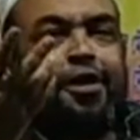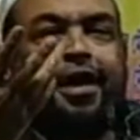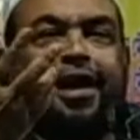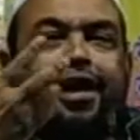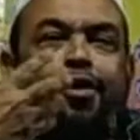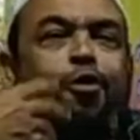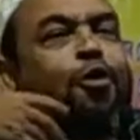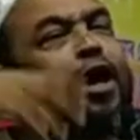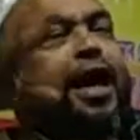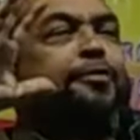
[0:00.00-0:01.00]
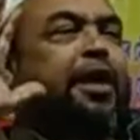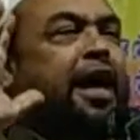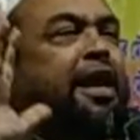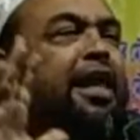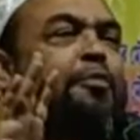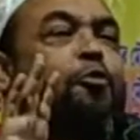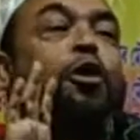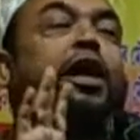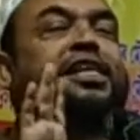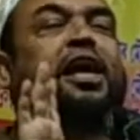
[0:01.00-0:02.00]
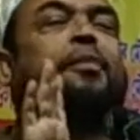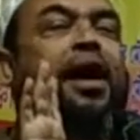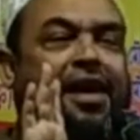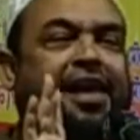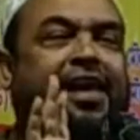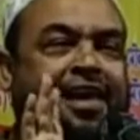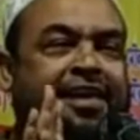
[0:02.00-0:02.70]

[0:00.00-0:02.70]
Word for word: তো এ লোক একবার আর এর মুখের যা বাণী